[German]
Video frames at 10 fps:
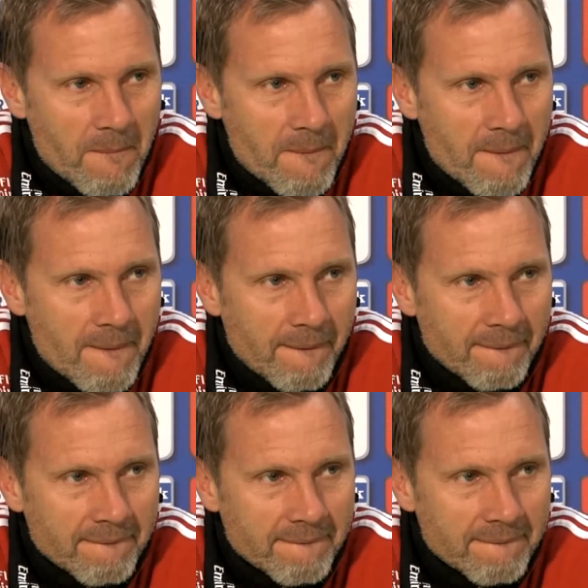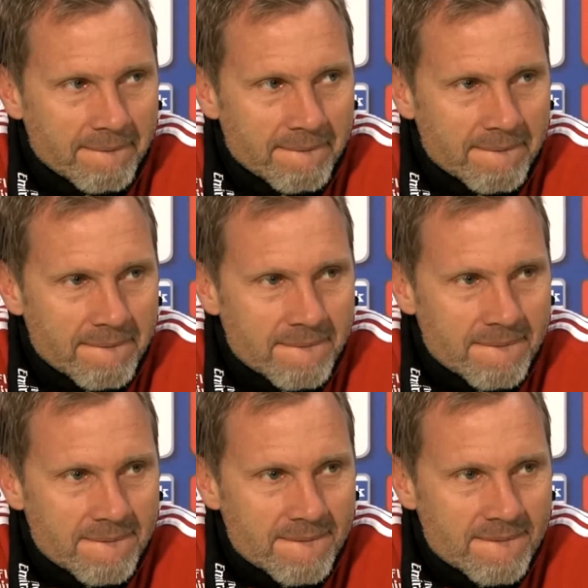es ist ein bisschen unglücklich, wie
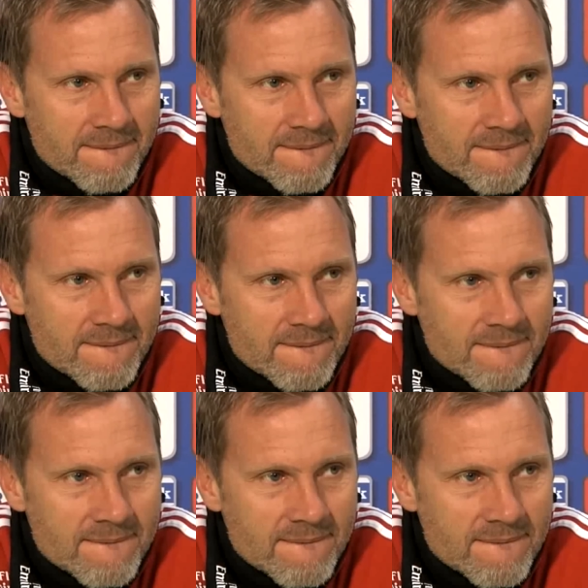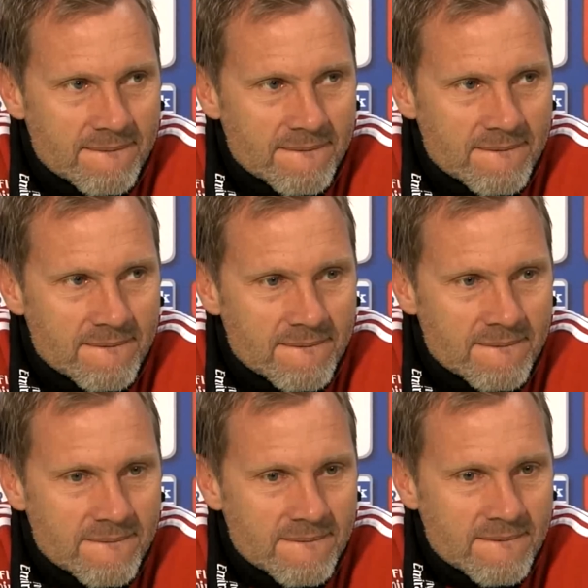es bei Blumer läuft.
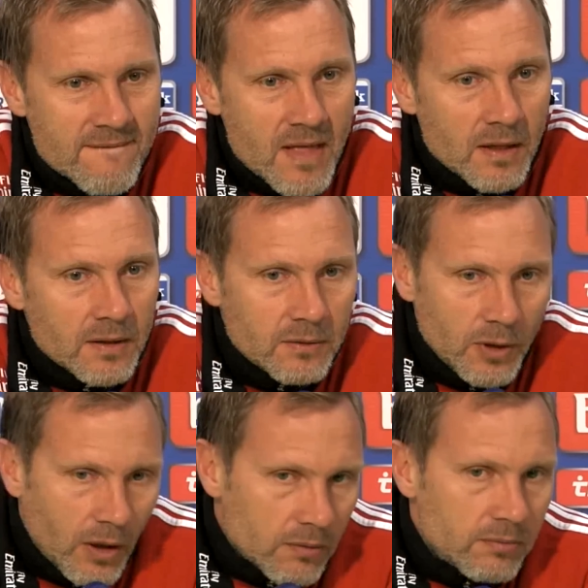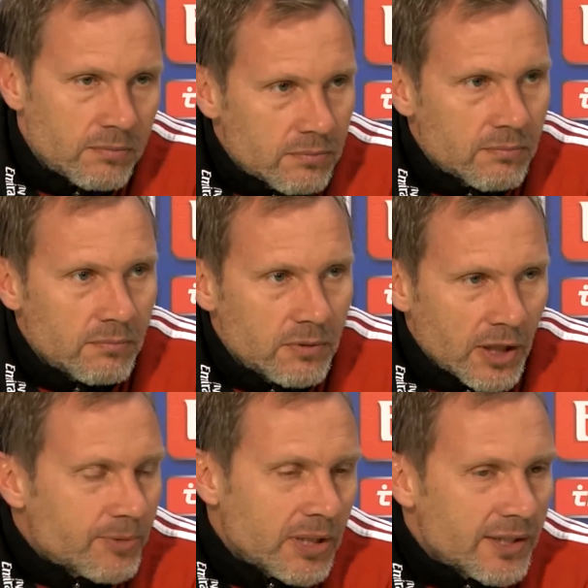Ja, ich
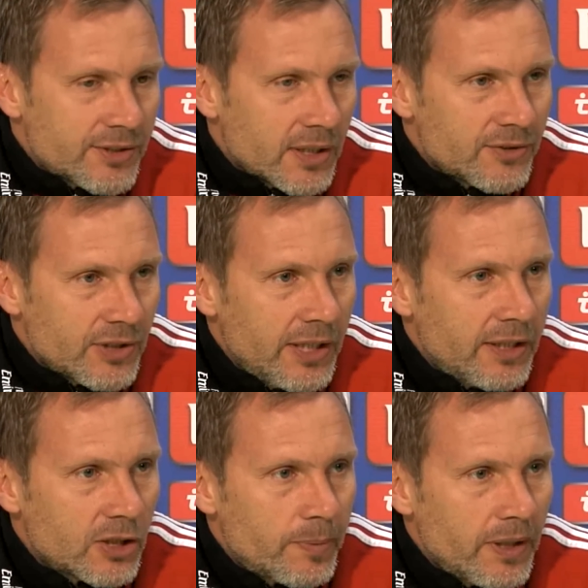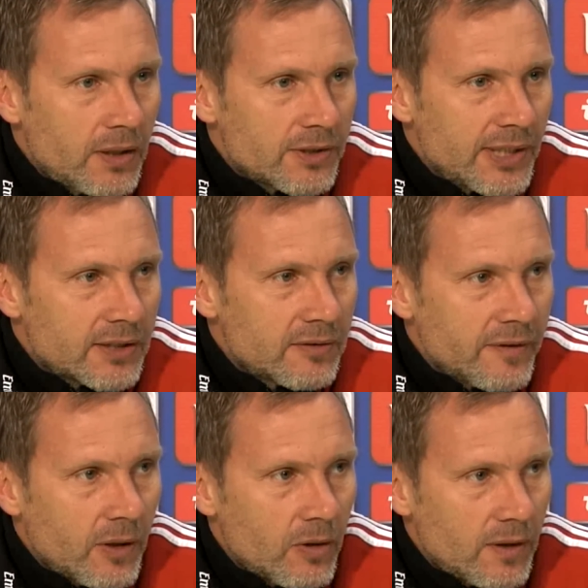habe es ja gestern gesehen, das Spiel. Das erste
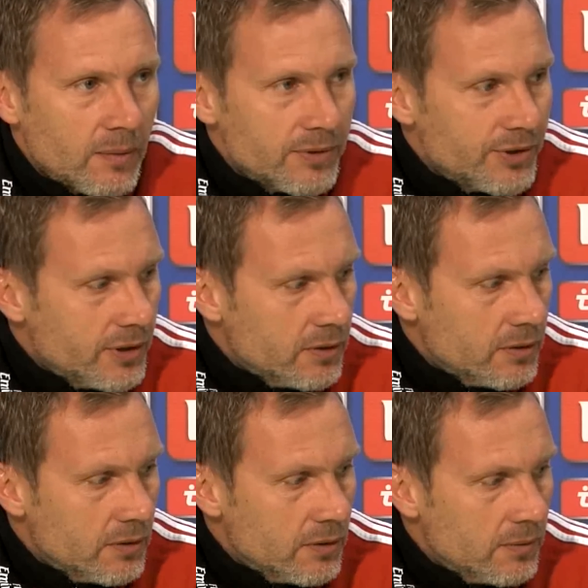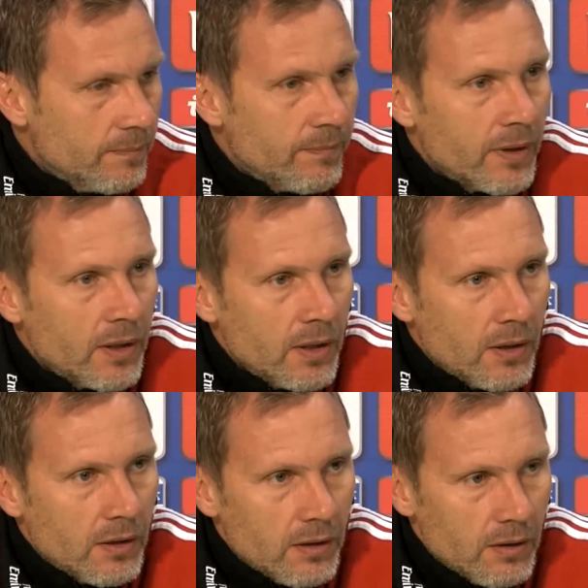Foul war ein bisschen, ähm,
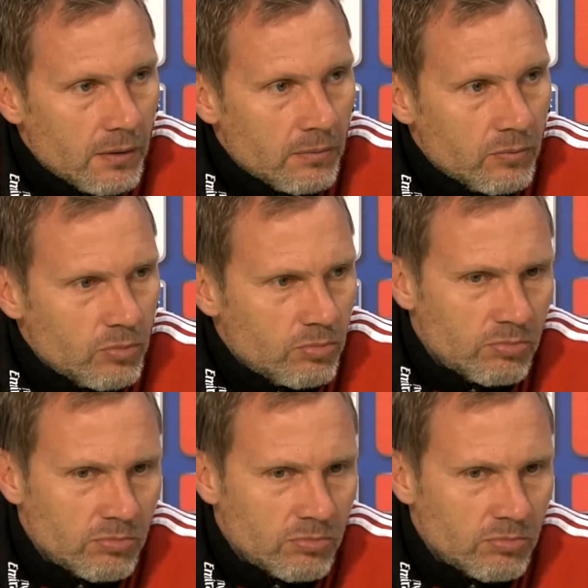ähm,